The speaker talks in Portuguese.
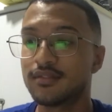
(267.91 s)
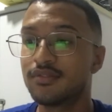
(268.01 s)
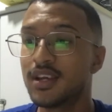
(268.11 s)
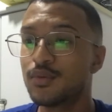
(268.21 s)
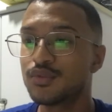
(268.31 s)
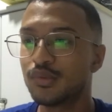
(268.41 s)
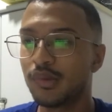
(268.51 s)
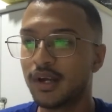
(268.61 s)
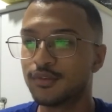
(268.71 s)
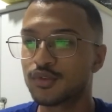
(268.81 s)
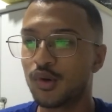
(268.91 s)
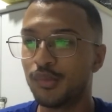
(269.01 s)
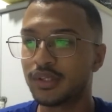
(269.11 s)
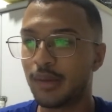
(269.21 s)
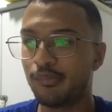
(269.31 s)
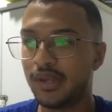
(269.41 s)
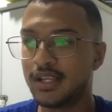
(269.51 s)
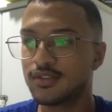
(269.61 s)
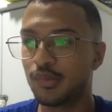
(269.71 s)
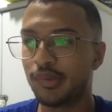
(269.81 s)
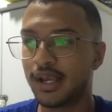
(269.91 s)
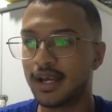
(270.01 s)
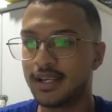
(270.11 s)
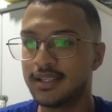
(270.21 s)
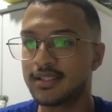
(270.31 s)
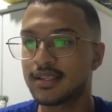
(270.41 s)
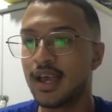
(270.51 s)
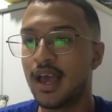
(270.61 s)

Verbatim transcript: veem os humanos como tapires ou pecaris,